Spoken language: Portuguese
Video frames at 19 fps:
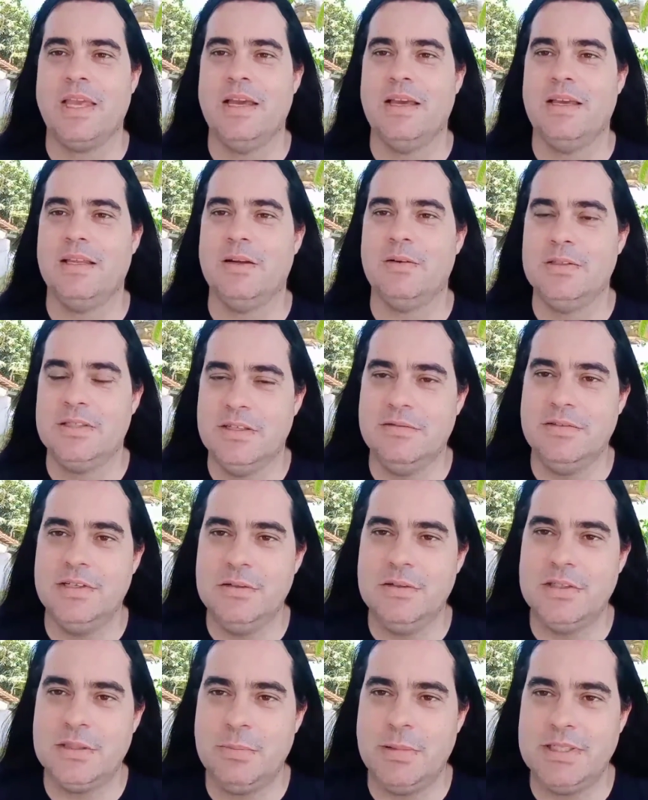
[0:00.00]
Então esse
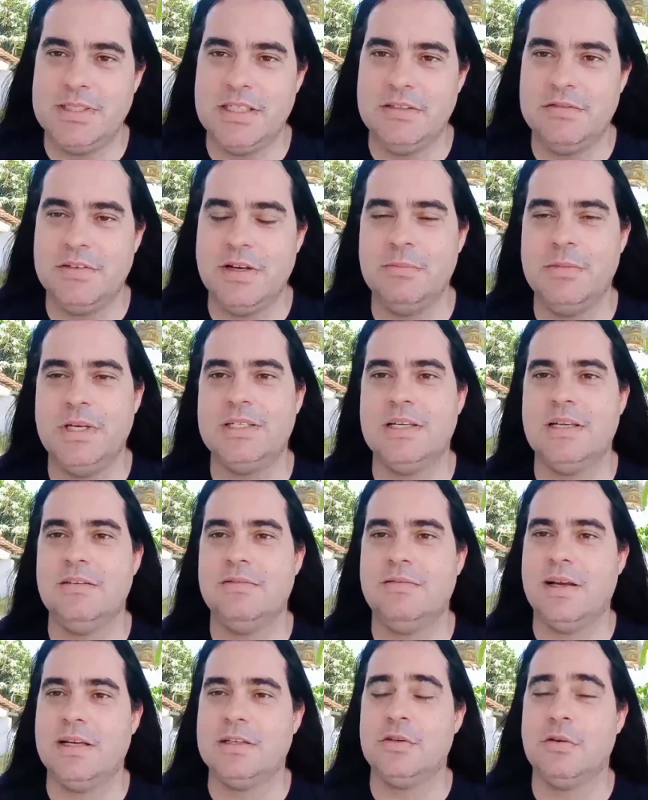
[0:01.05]
vídeo especificamente ele
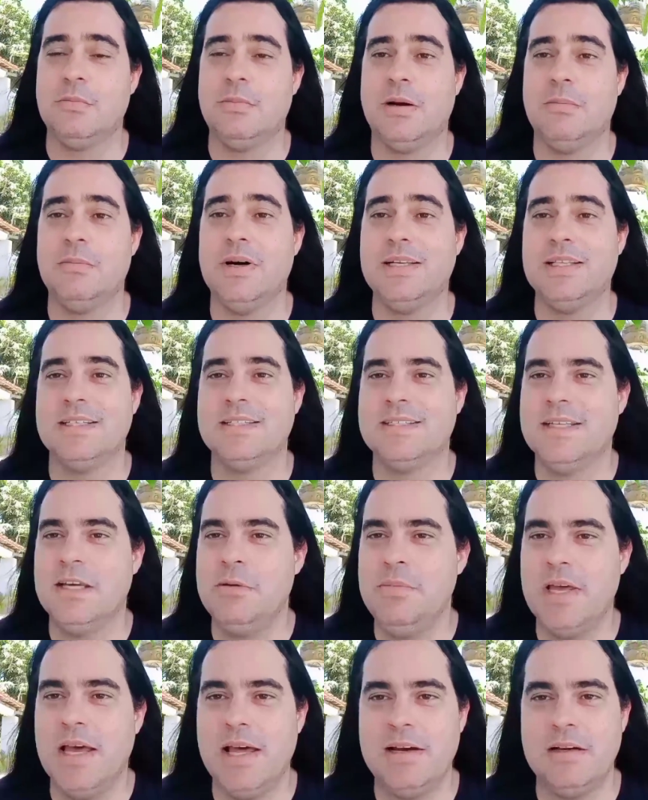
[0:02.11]
fala sobre a banda
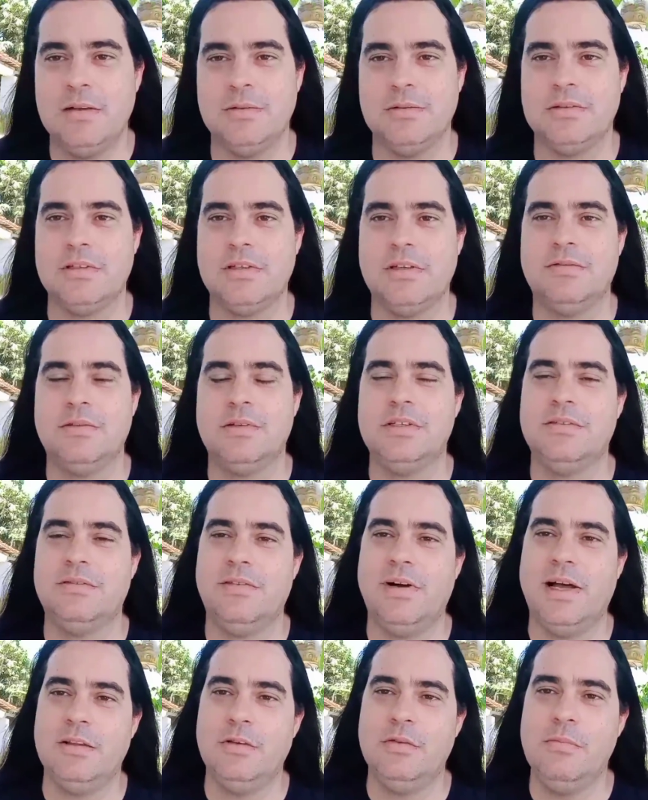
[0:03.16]
Semiáridos, que foi de
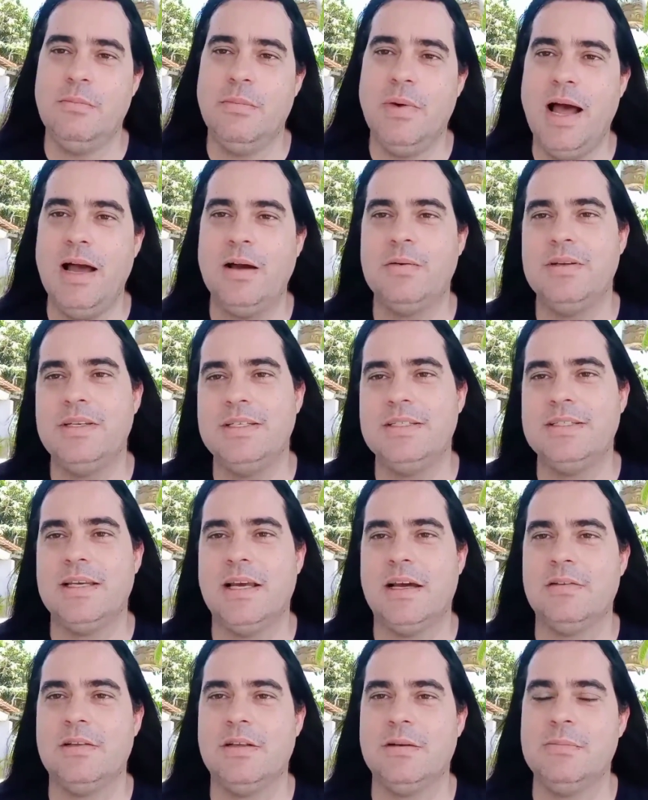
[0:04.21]
fato o marco
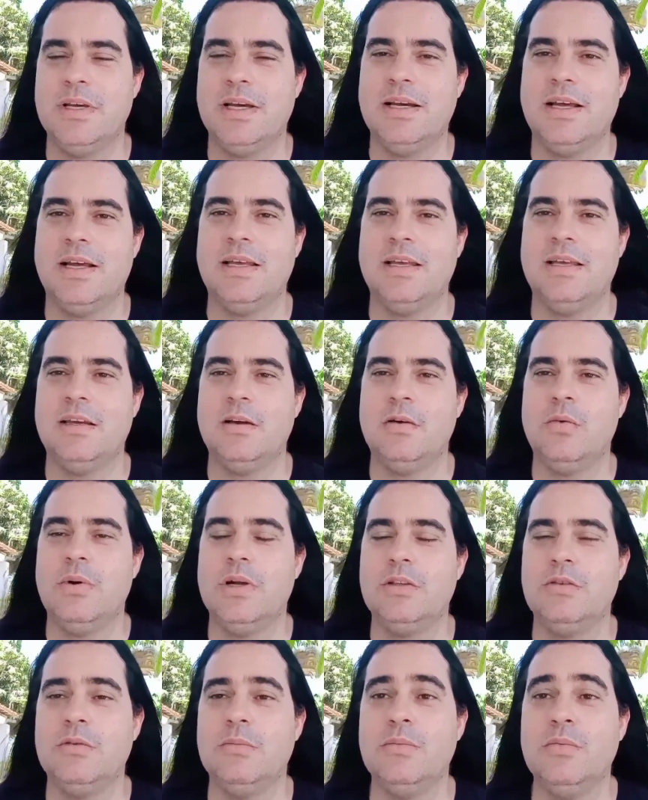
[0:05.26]
inicial da minha carreira
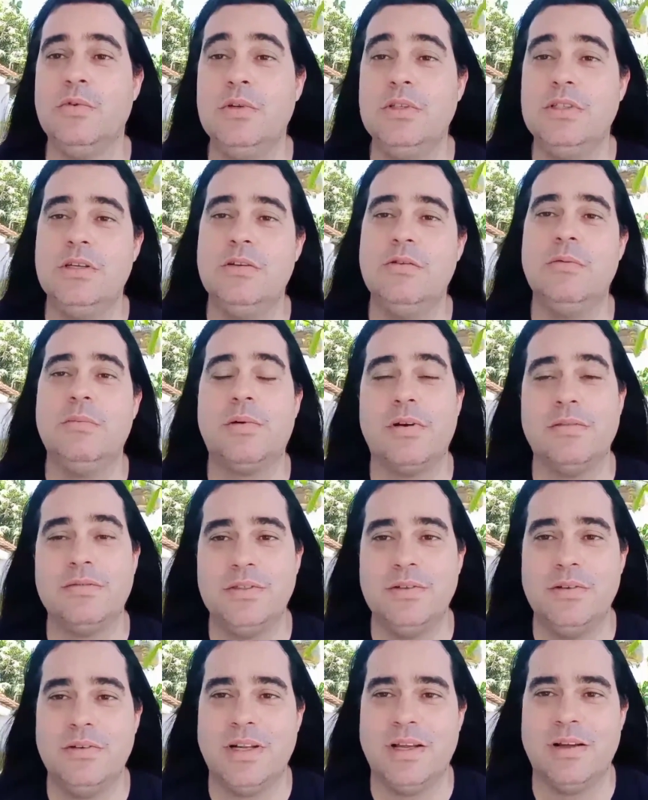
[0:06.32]
enquanto músico
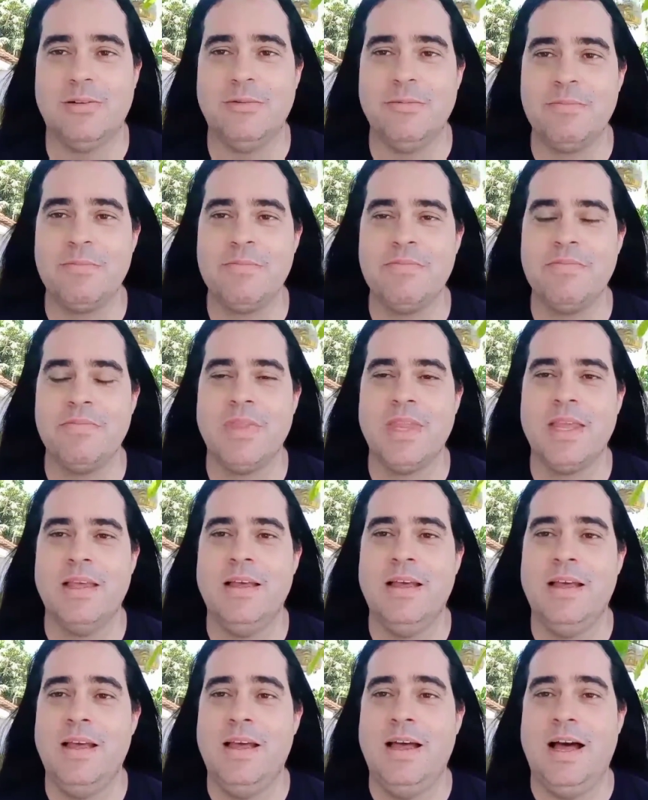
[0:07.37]
profissional.
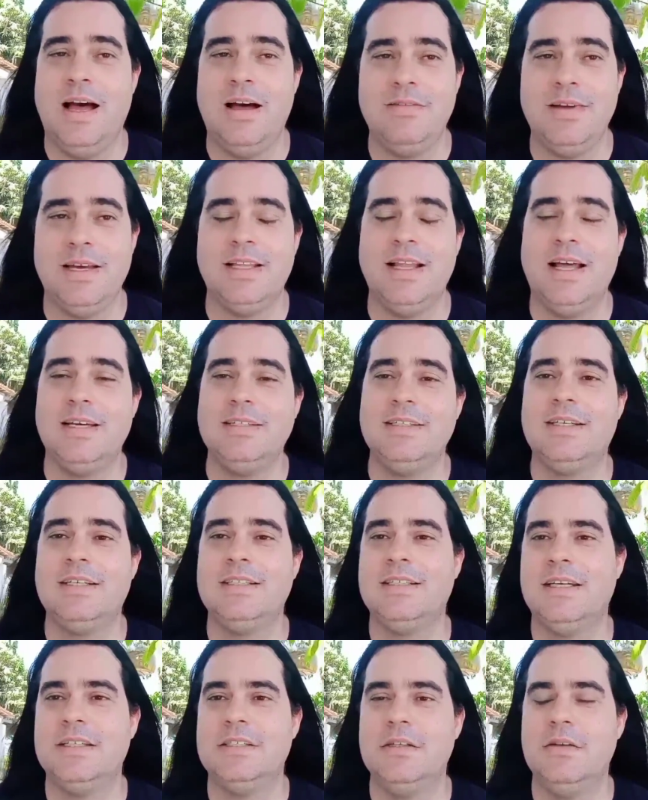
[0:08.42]
A verdade é que
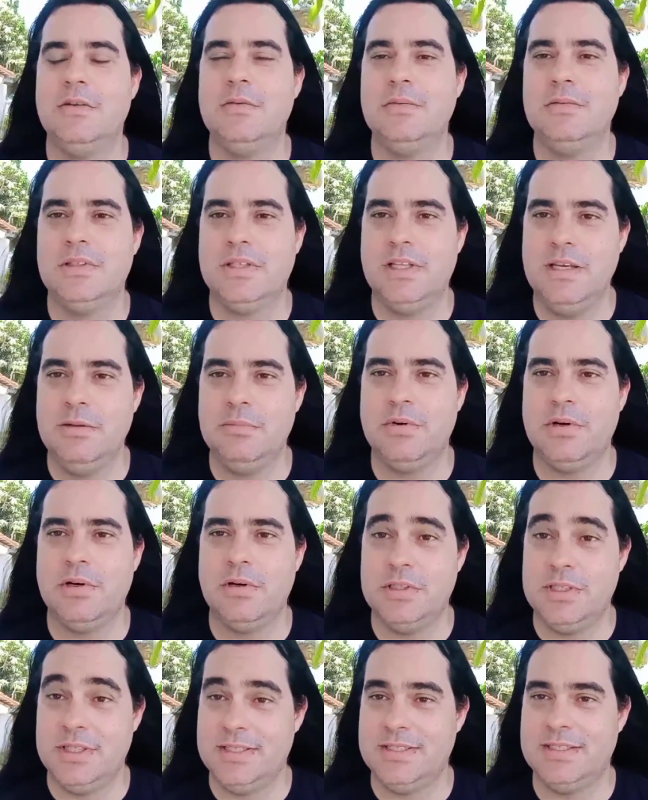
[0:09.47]
já tinha algum tempo que
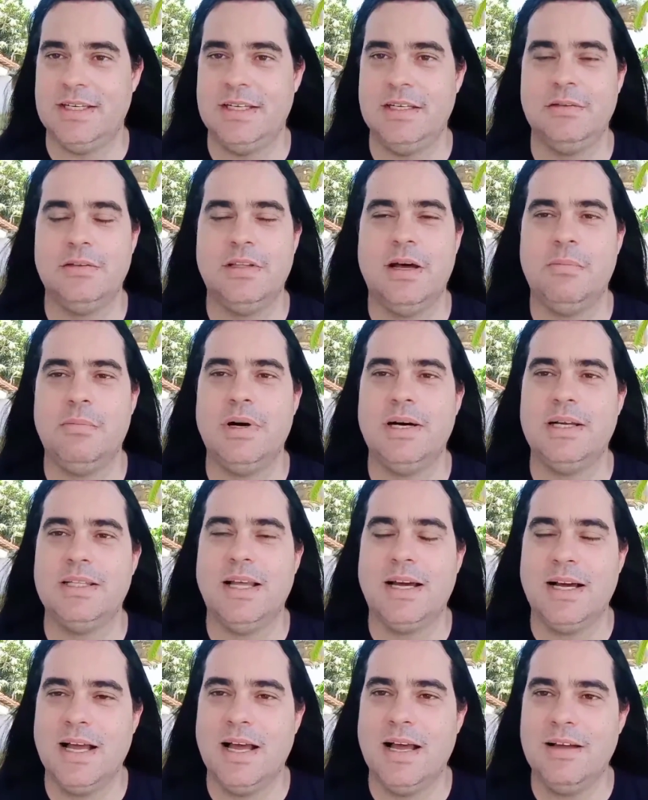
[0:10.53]
eu tinha saído da
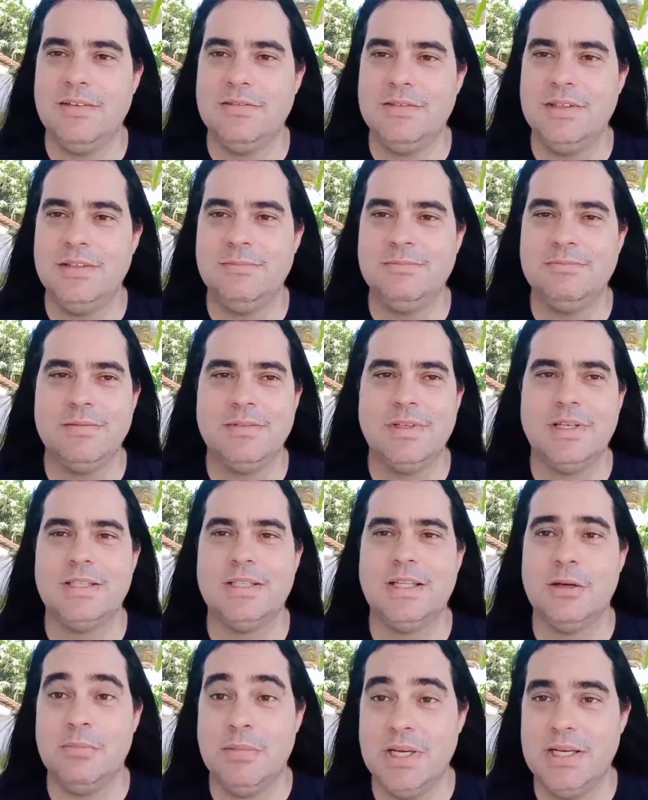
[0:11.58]
banda Gave,
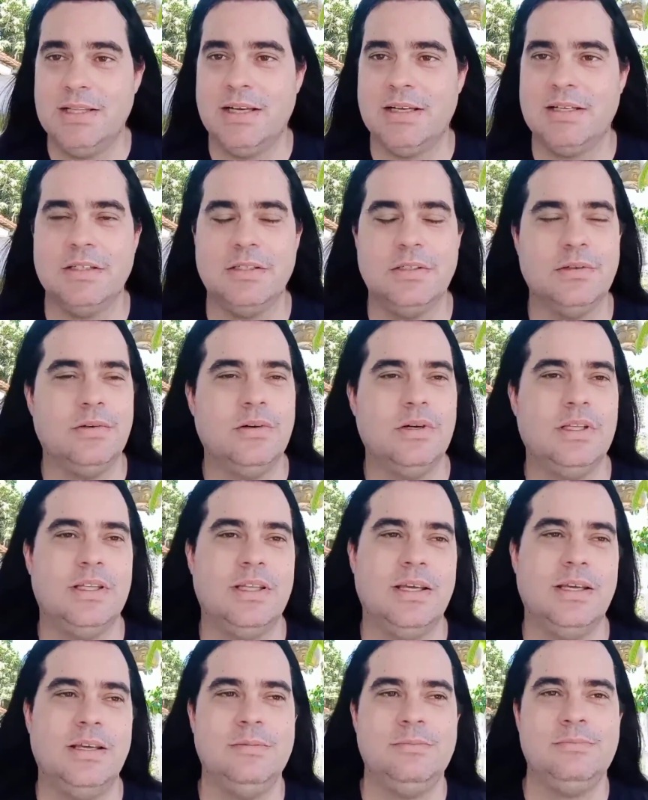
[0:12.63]
também daqui de
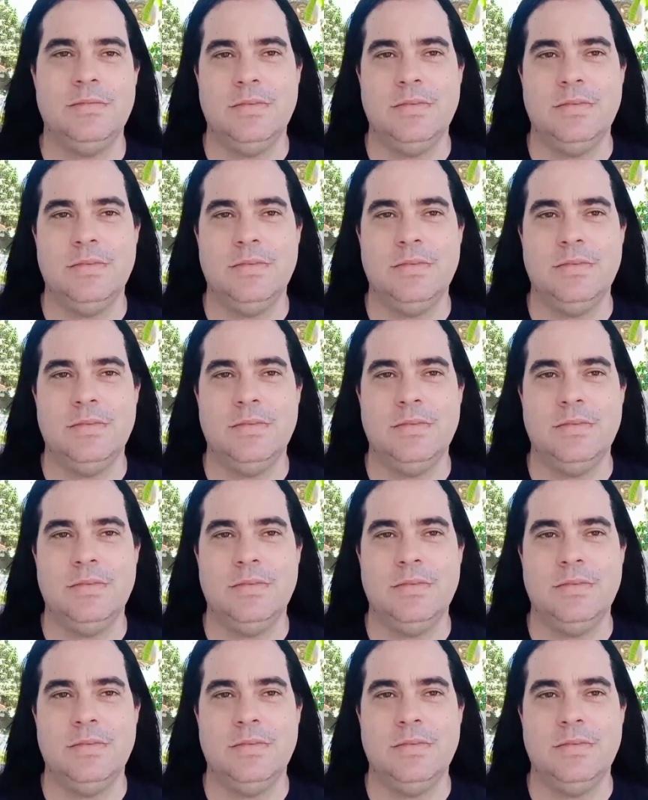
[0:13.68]
Coité.